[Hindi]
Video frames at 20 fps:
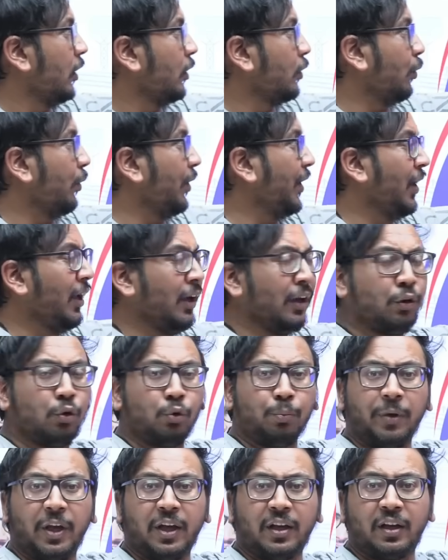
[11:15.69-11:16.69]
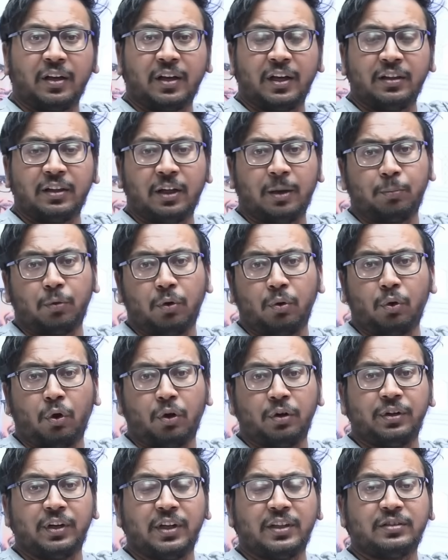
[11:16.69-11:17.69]
तो एक रुपए का गई आपको
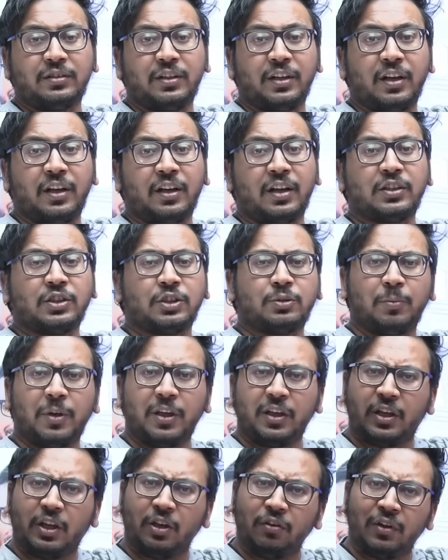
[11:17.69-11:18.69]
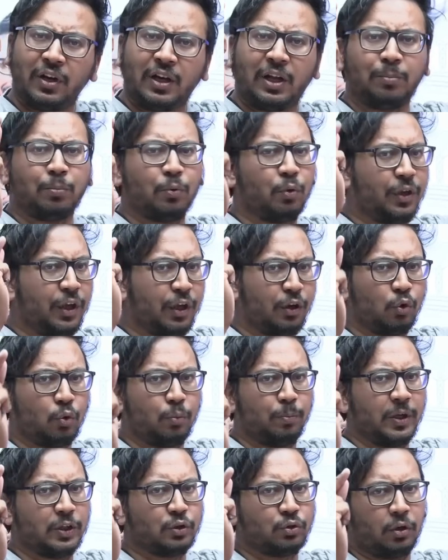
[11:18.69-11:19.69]
कॉन्टेस्ट दिखेगा जिसमें केवल आपको एक
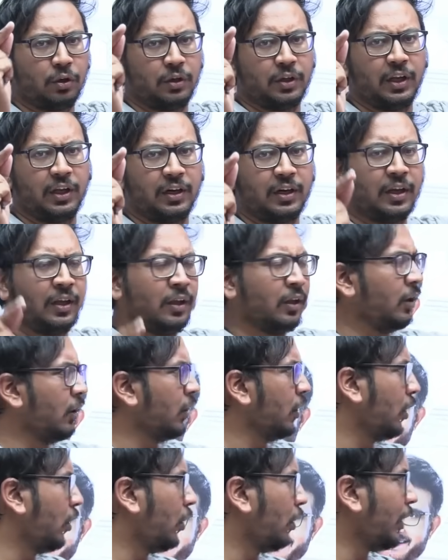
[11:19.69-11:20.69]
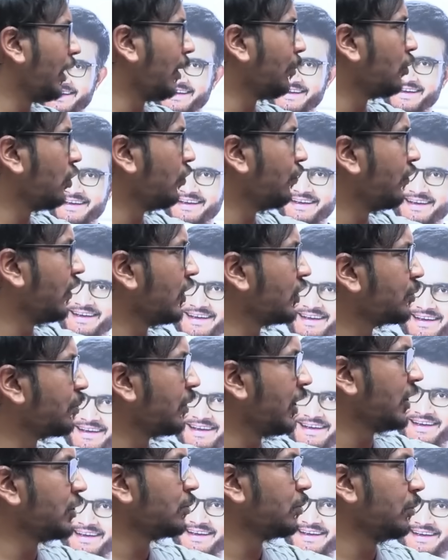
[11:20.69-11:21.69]
रुपए देना है और आपको फर्स्ट
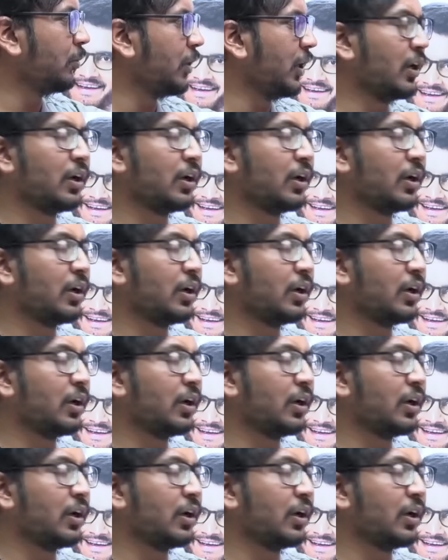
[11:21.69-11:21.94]
प्राइज पे मिलेगा